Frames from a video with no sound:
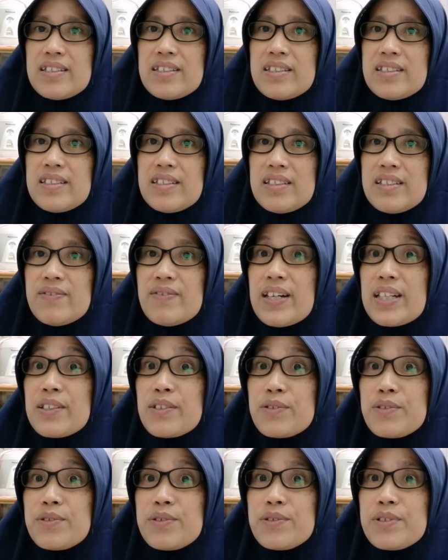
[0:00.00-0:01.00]
di
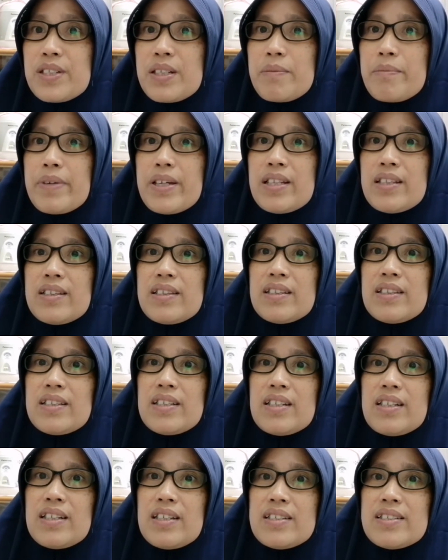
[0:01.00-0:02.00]
waktu di PT
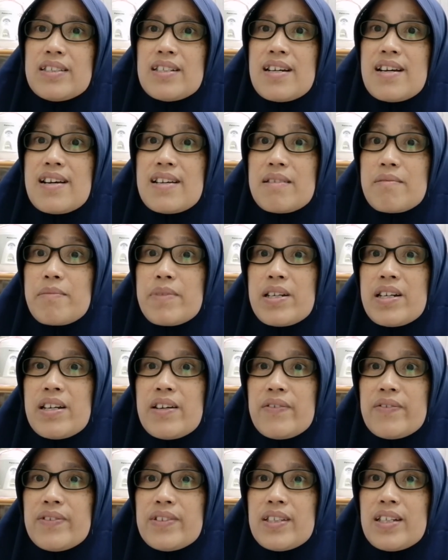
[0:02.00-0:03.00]
saat
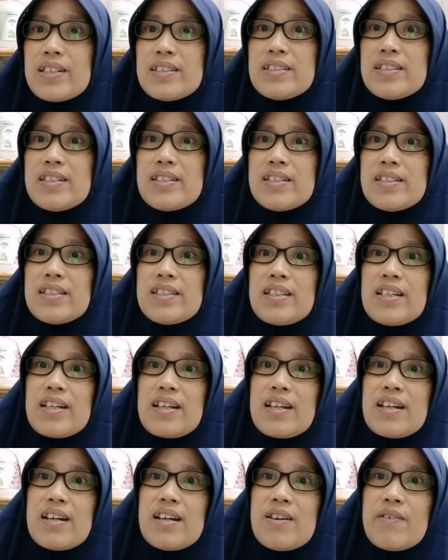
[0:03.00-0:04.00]
mendaftar jadi
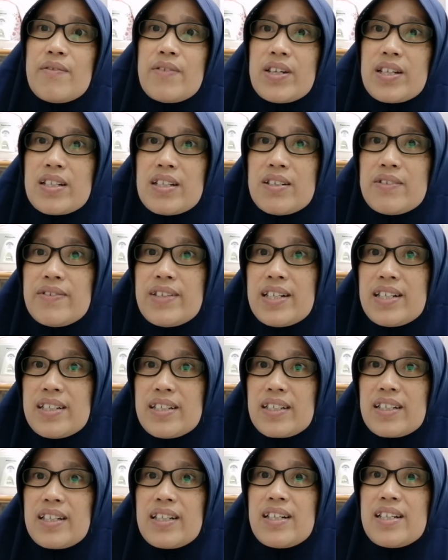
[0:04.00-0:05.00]
TKW ke luar
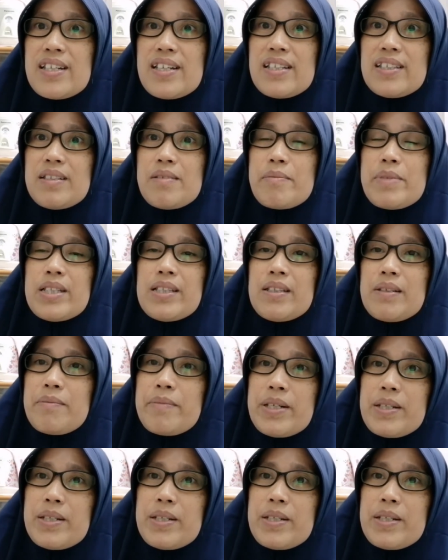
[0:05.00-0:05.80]
negeri ya teman-teman